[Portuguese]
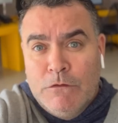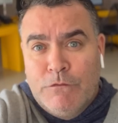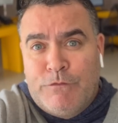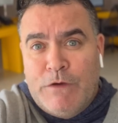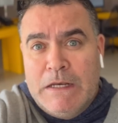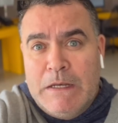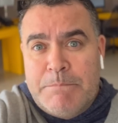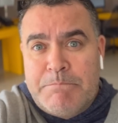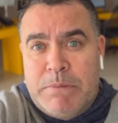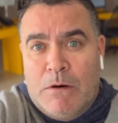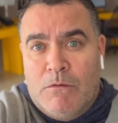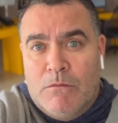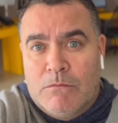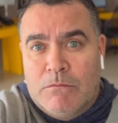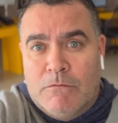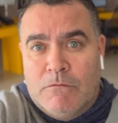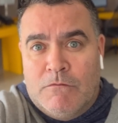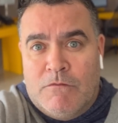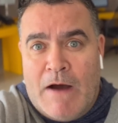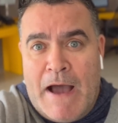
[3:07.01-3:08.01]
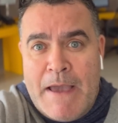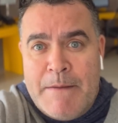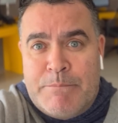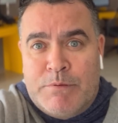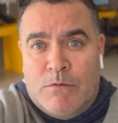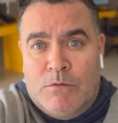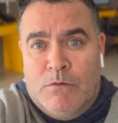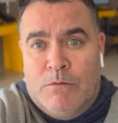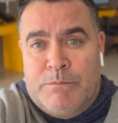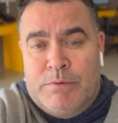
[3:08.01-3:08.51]
o Felipão vai
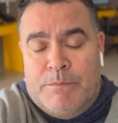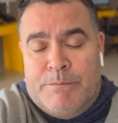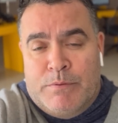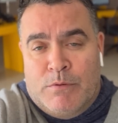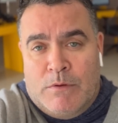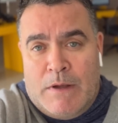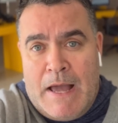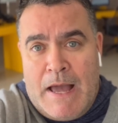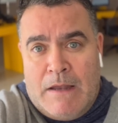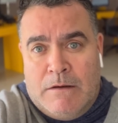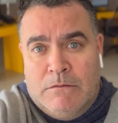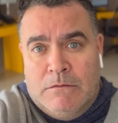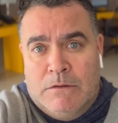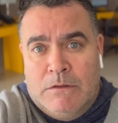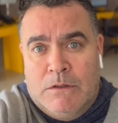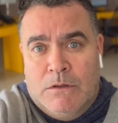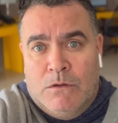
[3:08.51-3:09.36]
pro, pro, pro Galo,